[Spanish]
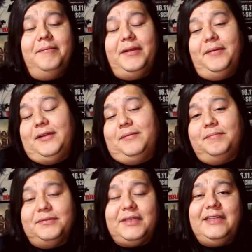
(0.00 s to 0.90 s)
Pero bueno,
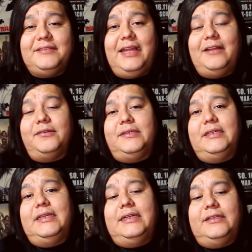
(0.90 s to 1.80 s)
pues ahí está, ¿no?
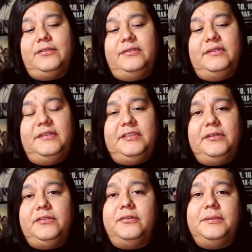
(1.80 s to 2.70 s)
Entonces les
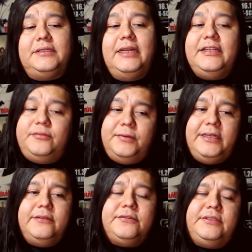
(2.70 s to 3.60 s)
digo, el documental es
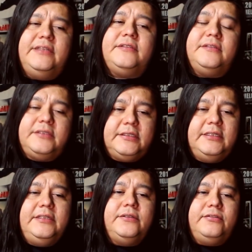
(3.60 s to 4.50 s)
bueno, sí es
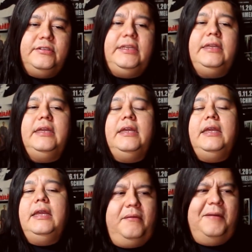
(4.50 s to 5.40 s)
entretenido, sí.
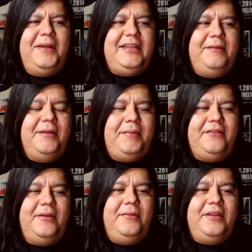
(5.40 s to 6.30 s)
Juan Valdivia
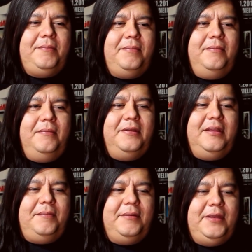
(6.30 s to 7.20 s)
parecía muy, muy
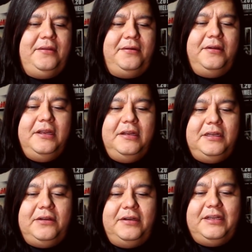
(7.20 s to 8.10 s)
deprimido, ¿no?
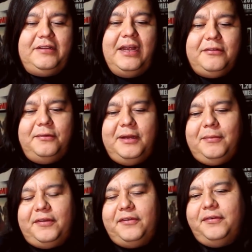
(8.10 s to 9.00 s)
Dijo, quizás ah,
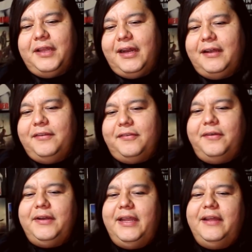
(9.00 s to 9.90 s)
hubiéramos hecho una gran
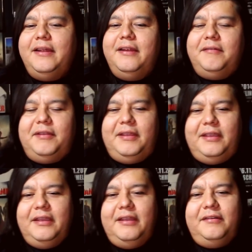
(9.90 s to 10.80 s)
historia
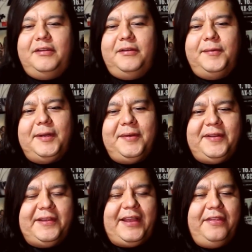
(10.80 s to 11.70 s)
si, si
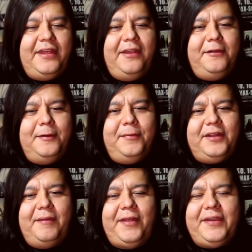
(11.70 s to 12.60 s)
hubiéramos descansado y
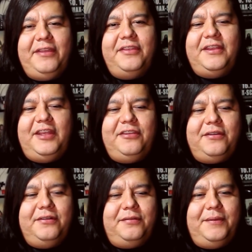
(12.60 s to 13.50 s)
hubiéramos grabado 15
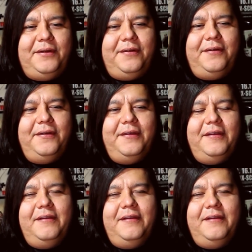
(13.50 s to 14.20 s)
discos, pero no.